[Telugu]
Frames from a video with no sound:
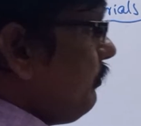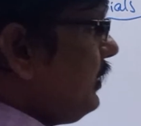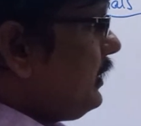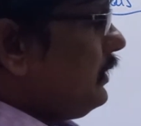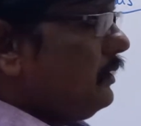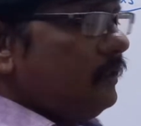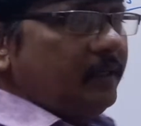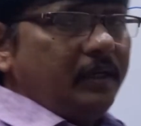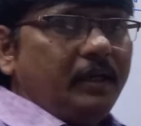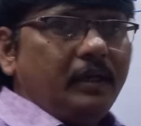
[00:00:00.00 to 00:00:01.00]
మనకి
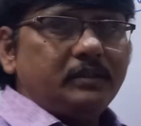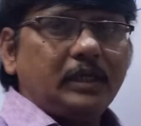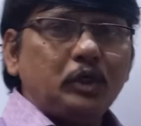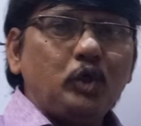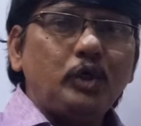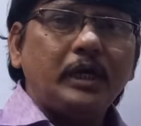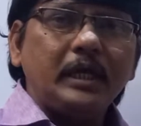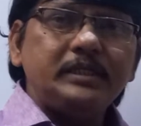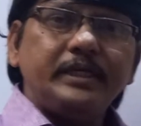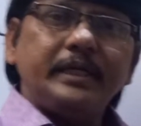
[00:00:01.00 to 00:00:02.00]
ఈ సర్క్యూట్ డ్రా
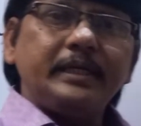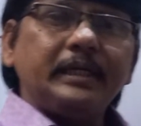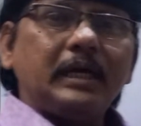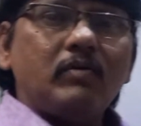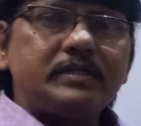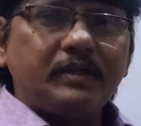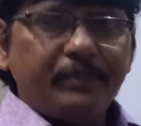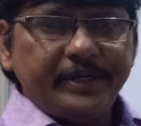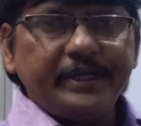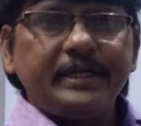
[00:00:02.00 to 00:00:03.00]
చేయడానికి కావాల్సిన
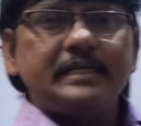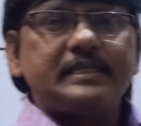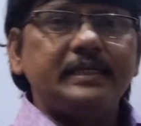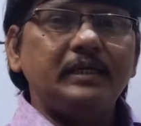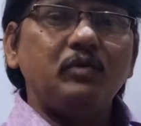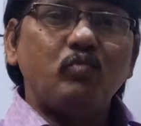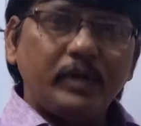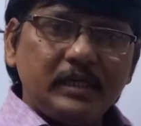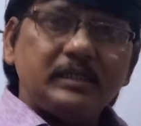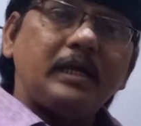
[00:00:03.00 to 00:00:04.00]
మెటీరియల్స్ని
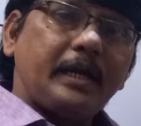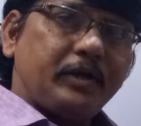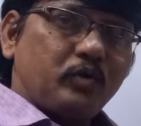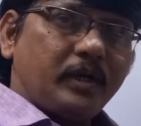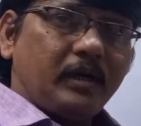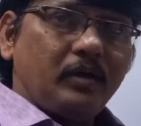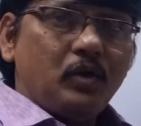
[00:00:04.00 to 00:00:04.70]
ఒకేసారి రాయకుండా